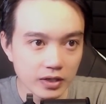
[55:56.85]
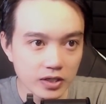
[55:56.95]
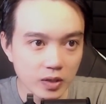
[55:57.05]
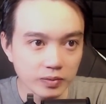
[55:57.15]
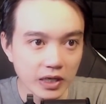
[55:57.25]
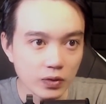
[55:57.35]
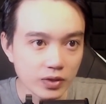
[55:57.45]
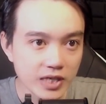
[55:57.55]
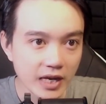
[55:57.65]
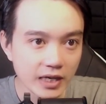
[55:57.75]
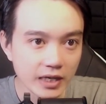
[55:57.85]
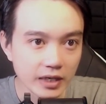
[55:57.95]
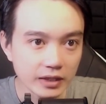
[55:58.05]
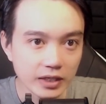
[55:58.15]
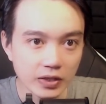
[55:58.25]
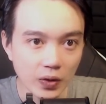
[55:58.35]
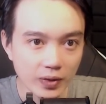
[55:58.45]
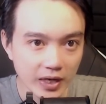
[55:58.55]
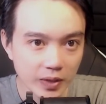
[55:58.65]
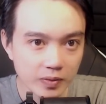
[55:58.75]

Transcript: Trong thấy luồng sáng khí lực thiên hộ đã không